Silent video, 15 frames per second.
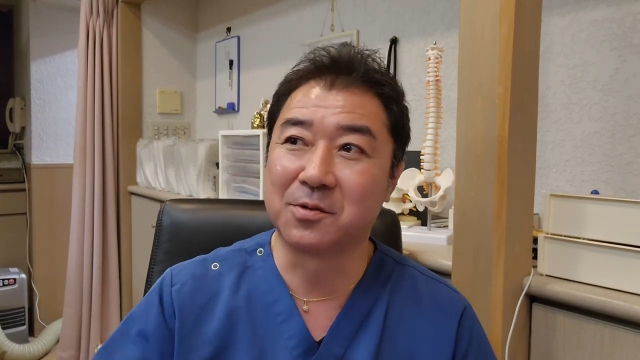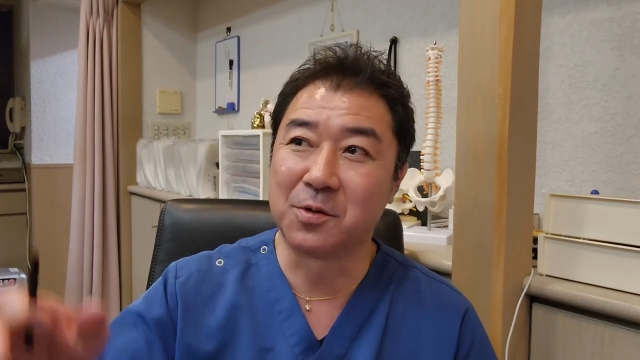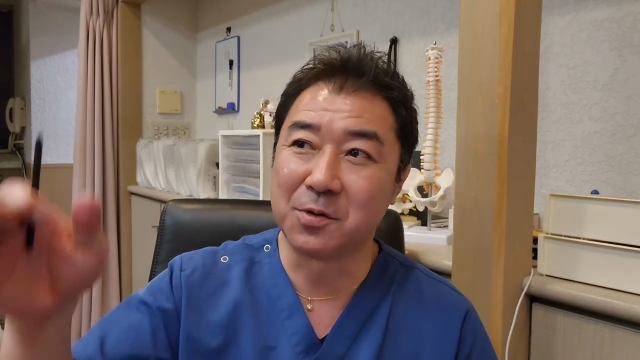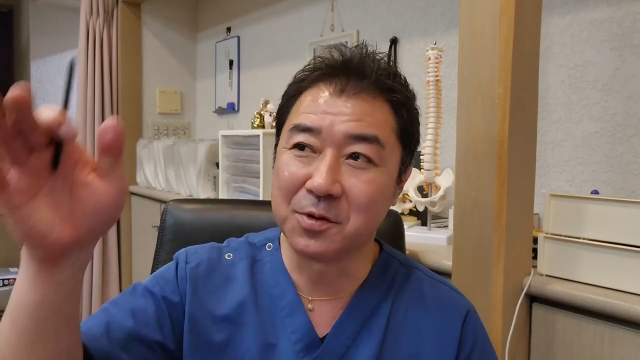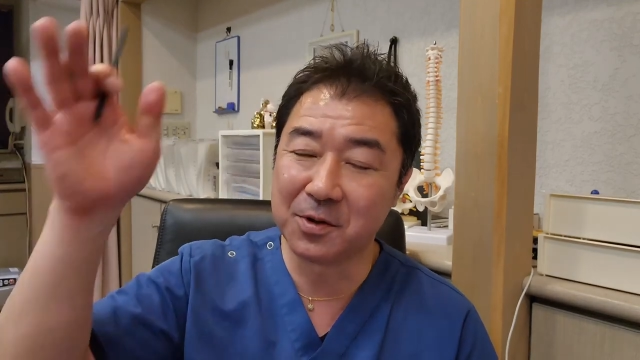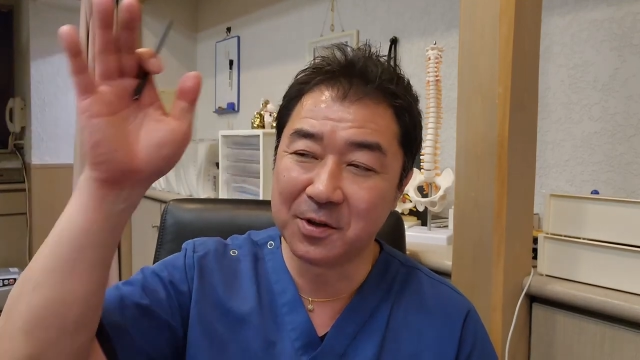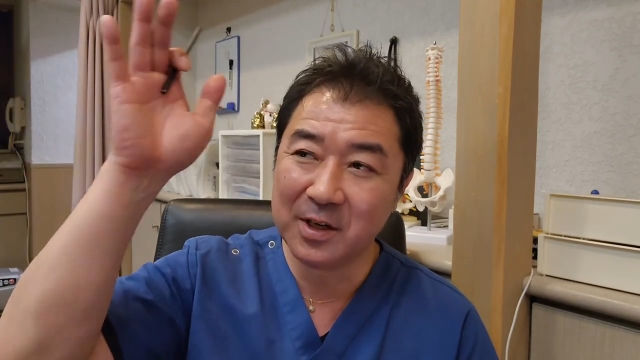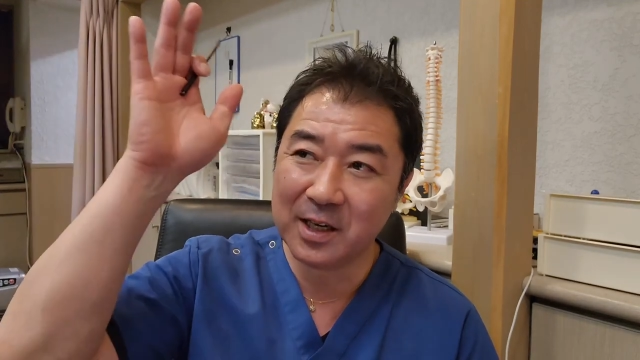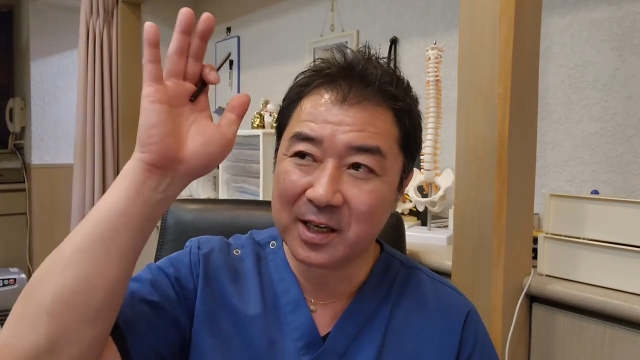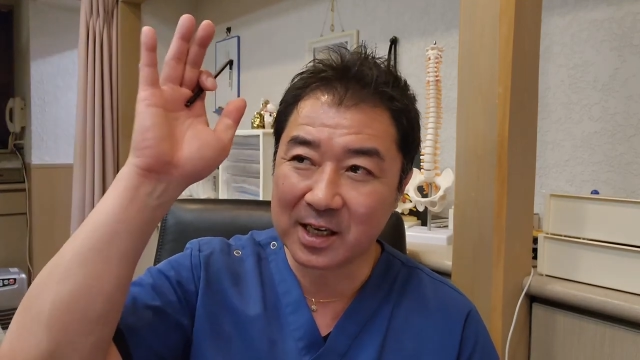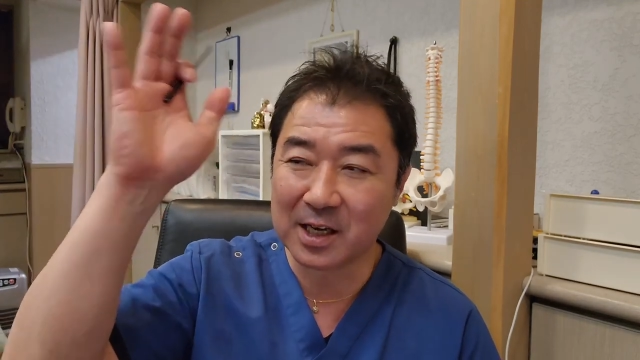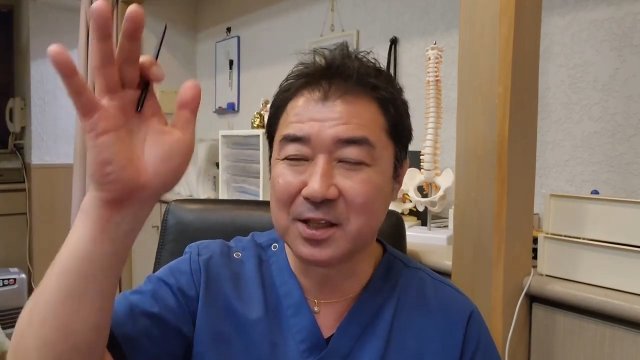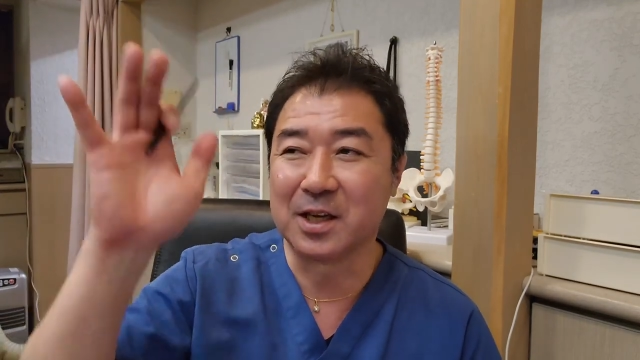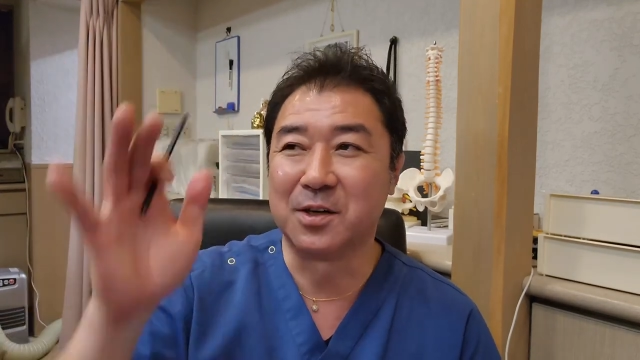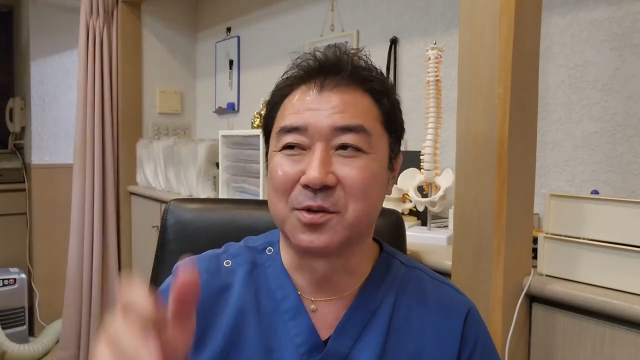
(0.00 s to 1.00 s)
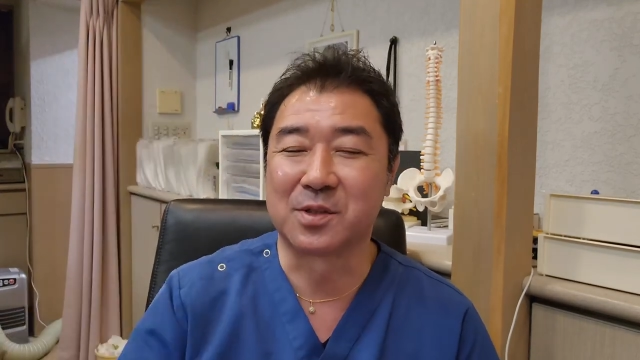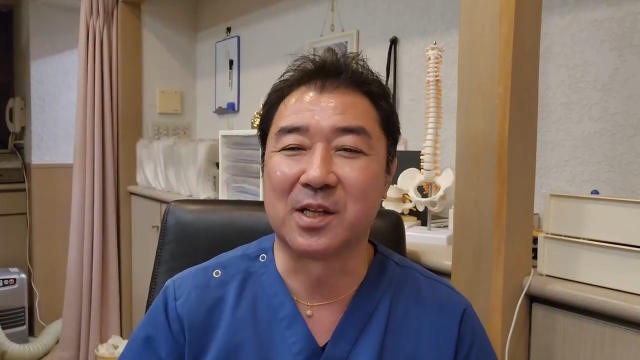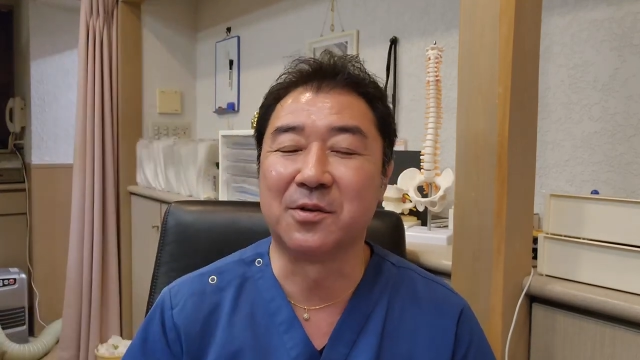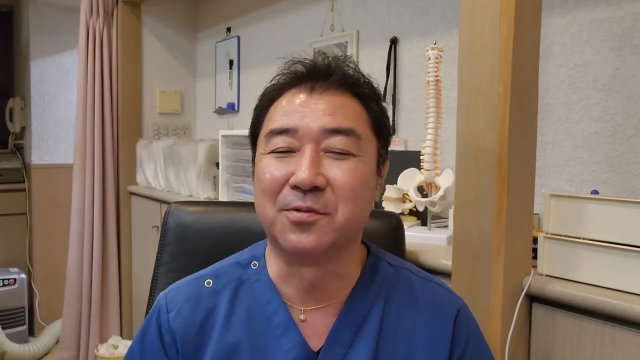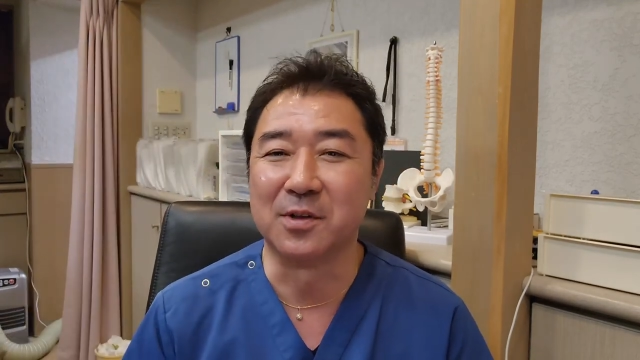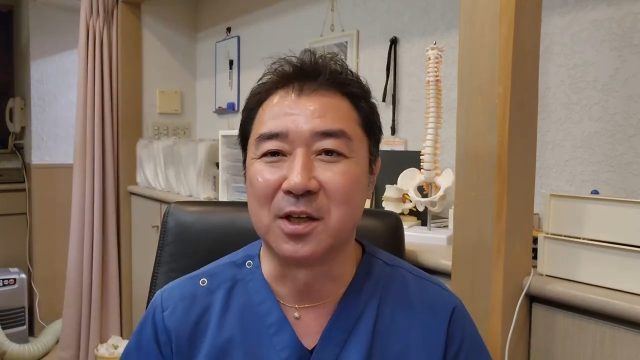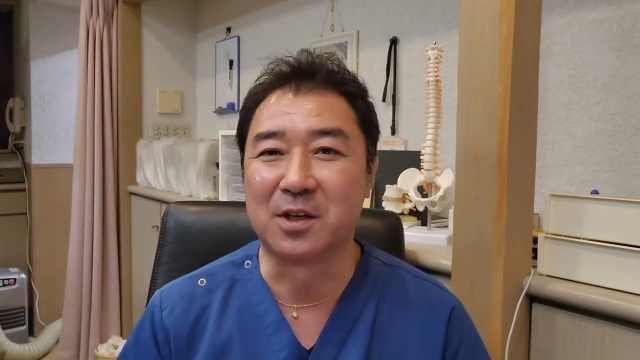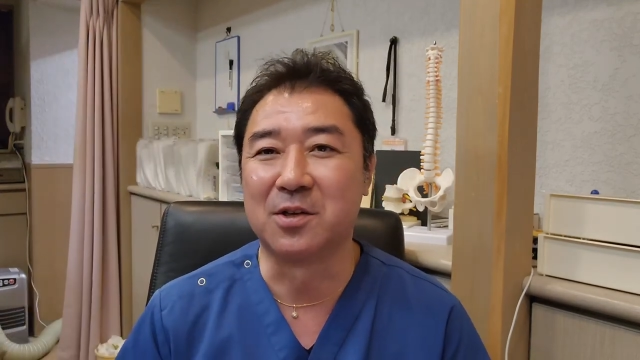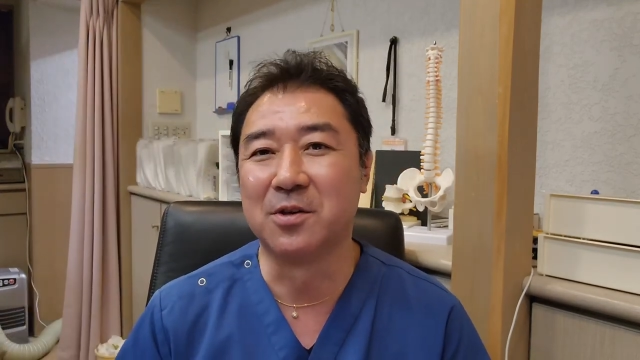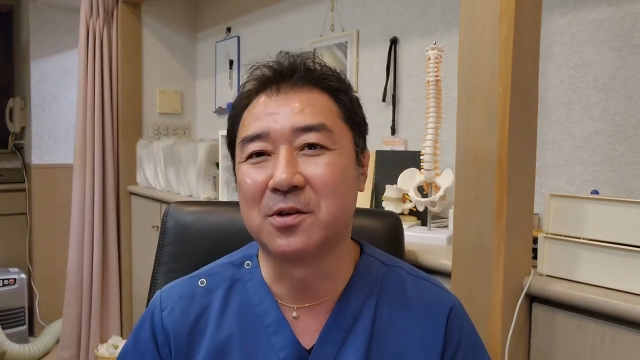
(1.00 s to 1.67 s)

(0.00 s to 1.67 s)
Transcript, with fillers: ここの館内のスタッフに救